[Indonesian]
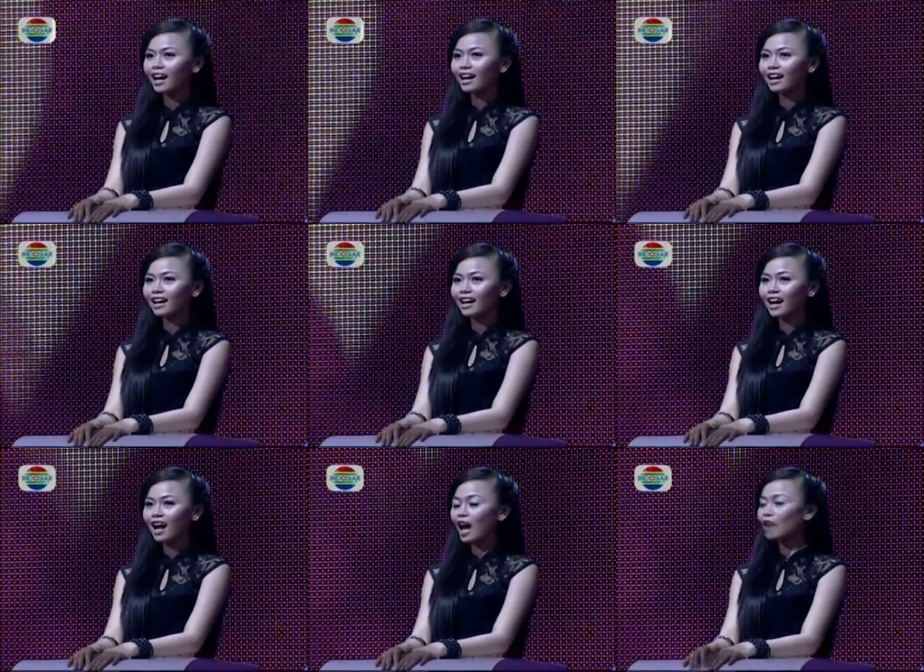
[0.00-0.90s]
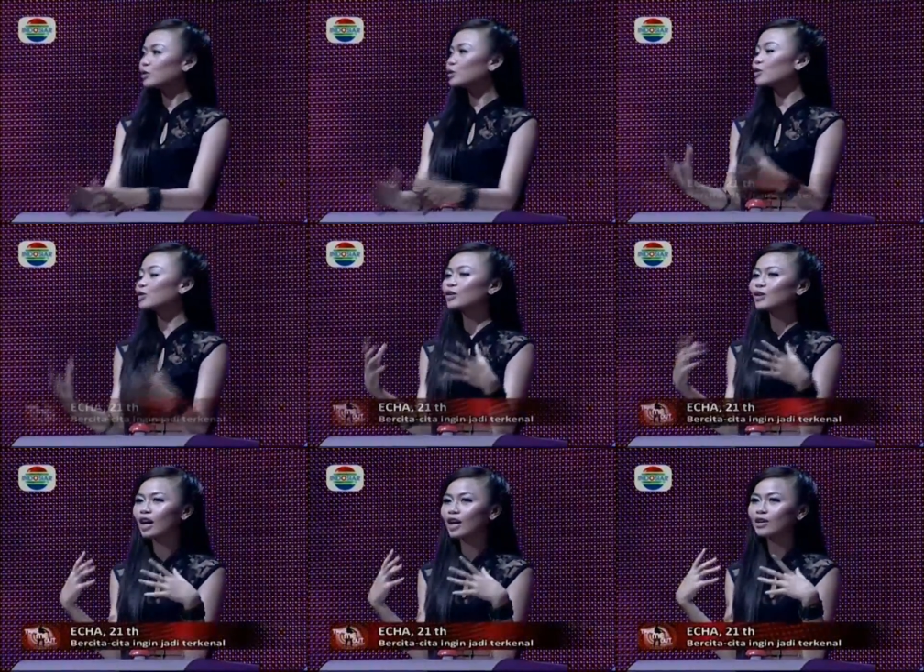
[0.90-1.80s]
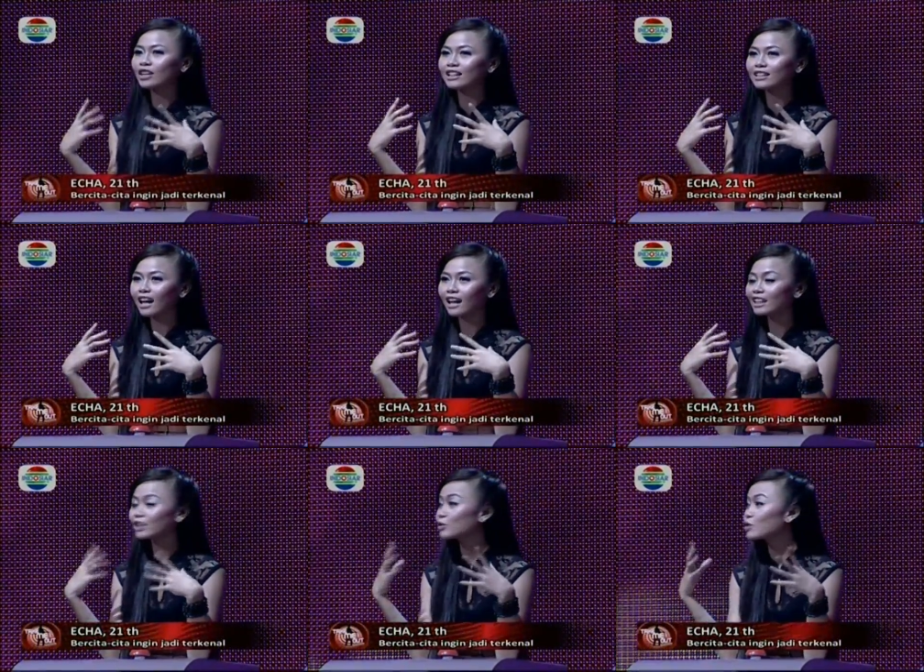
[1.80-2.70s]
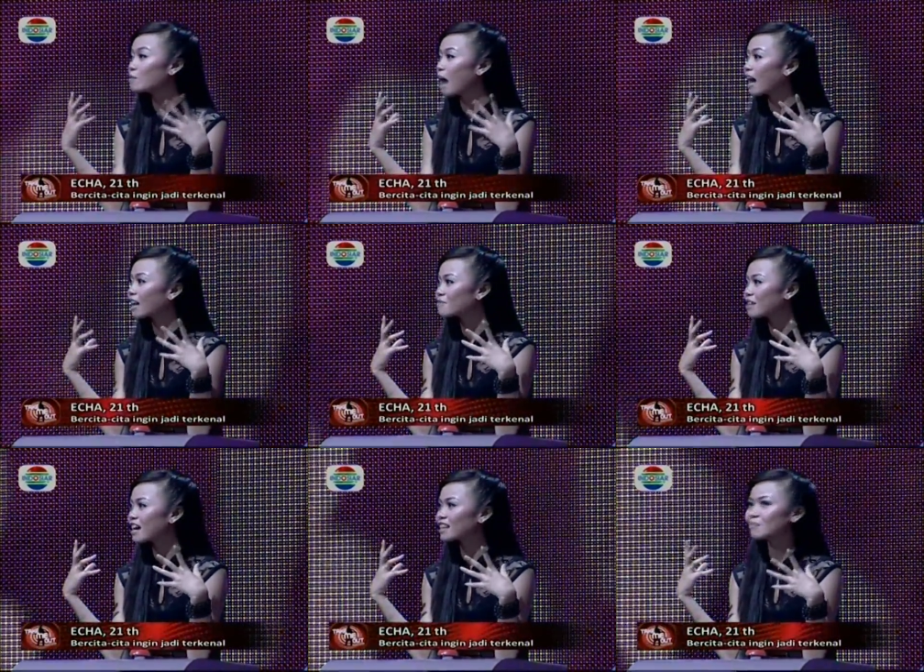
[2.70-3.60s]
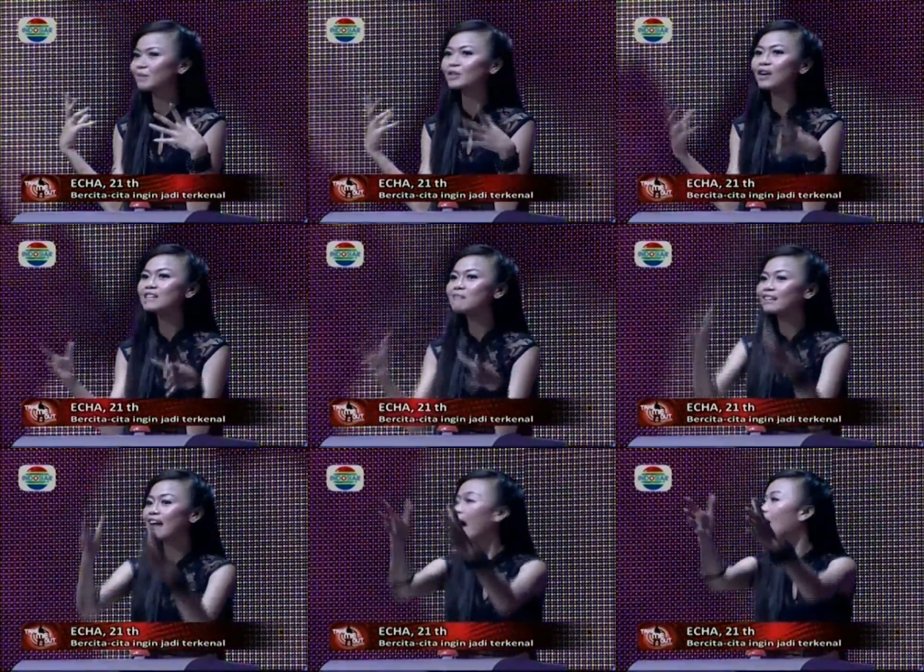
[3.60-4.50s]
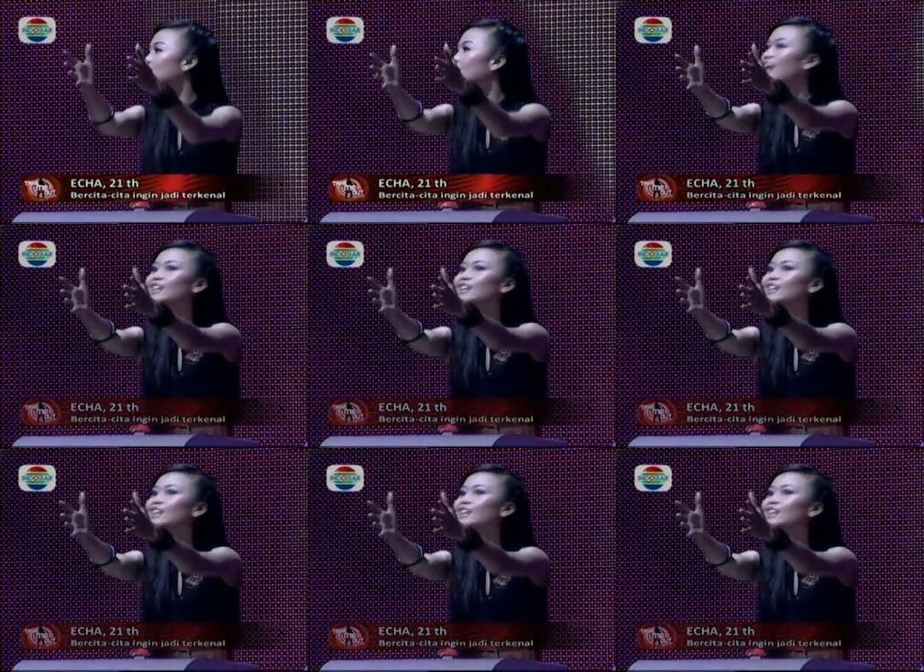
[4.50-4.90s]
hari? Aduh, kayu wanita ini tuh udah malam ya, tapi tuh ada matahari